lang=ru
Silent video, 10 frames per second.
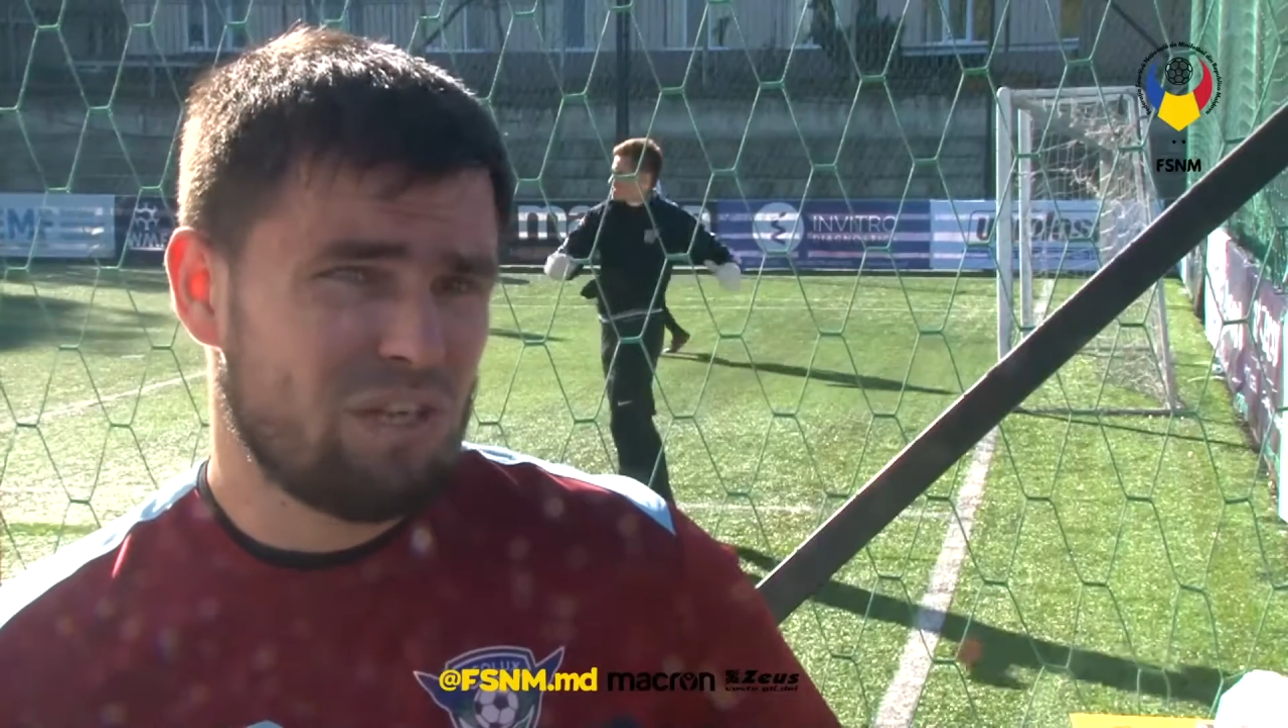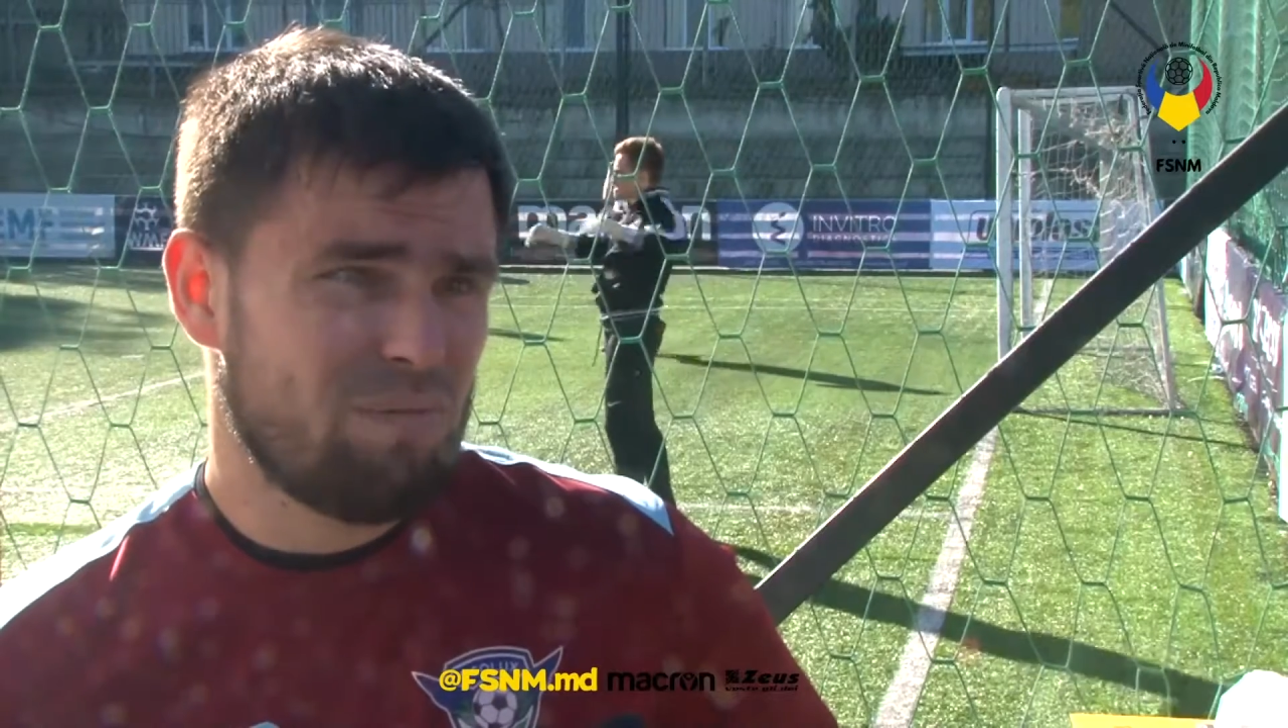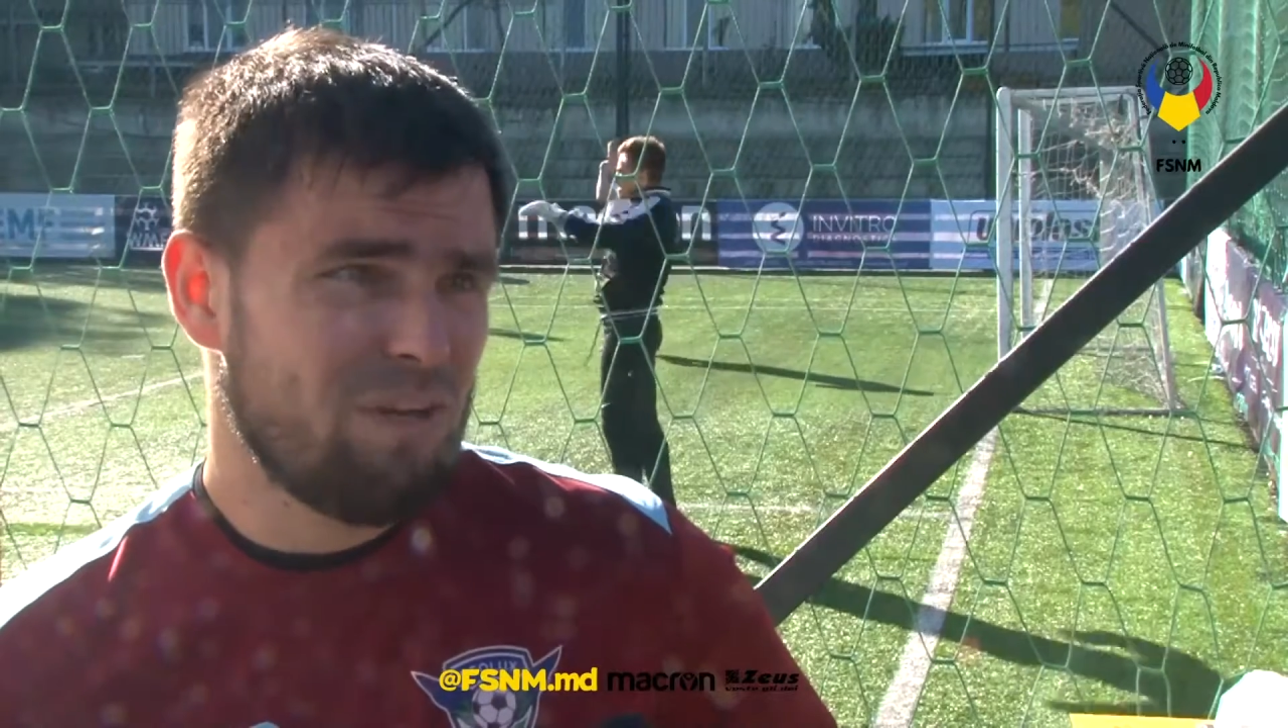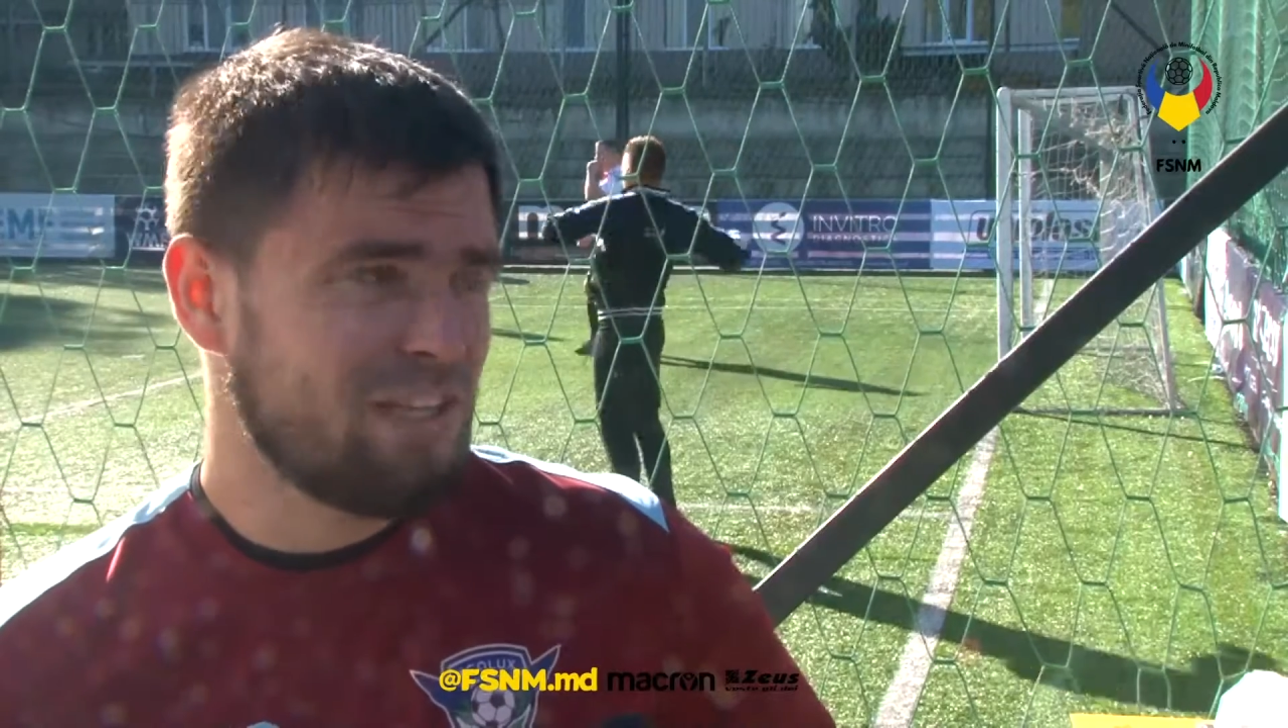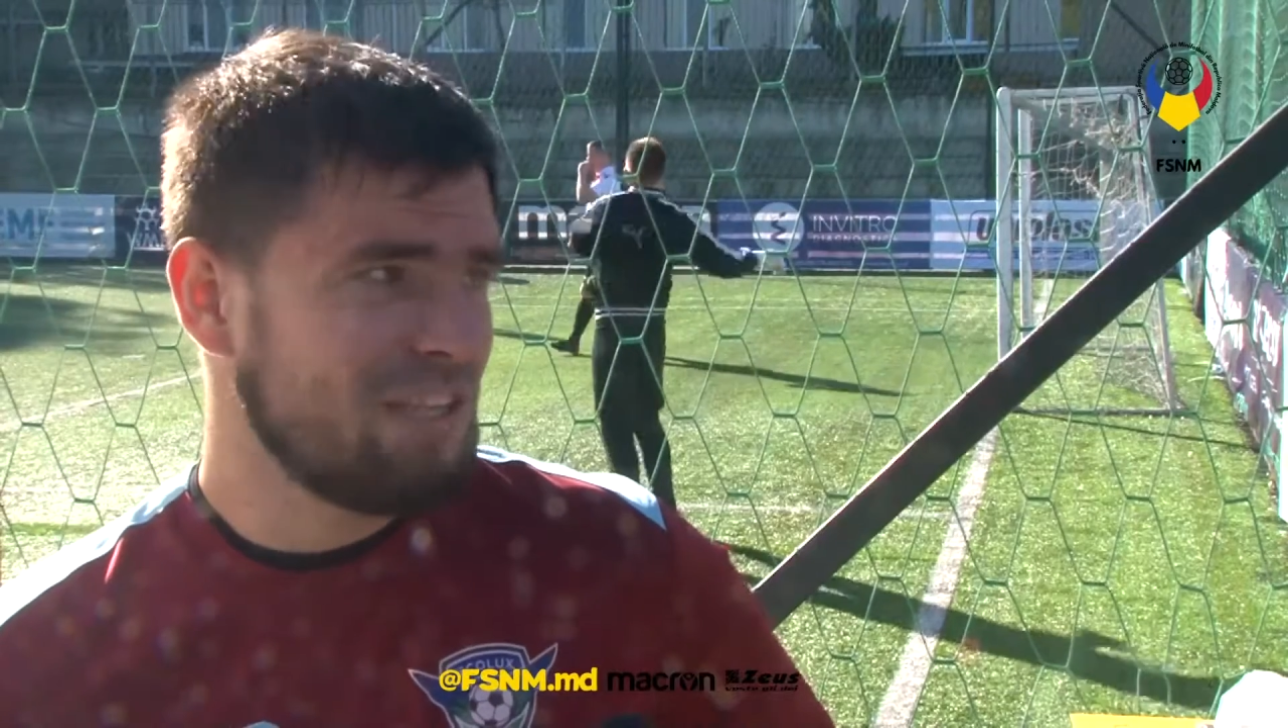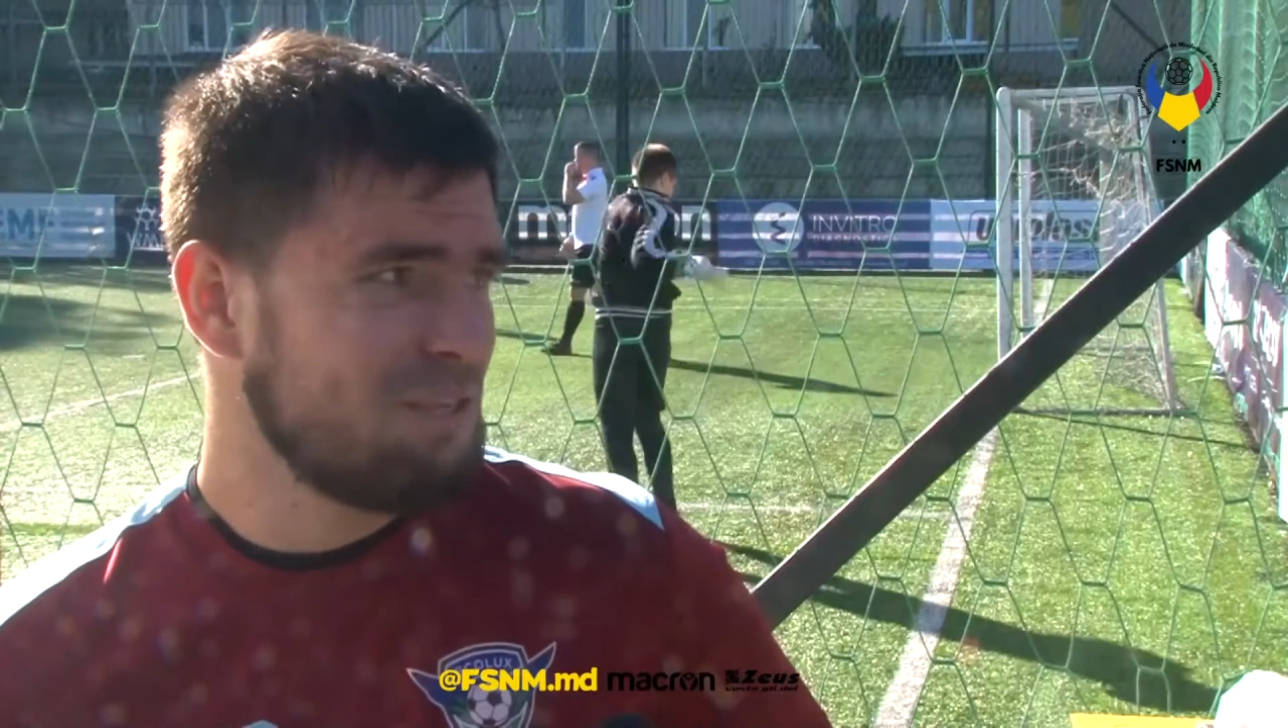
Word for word: ребята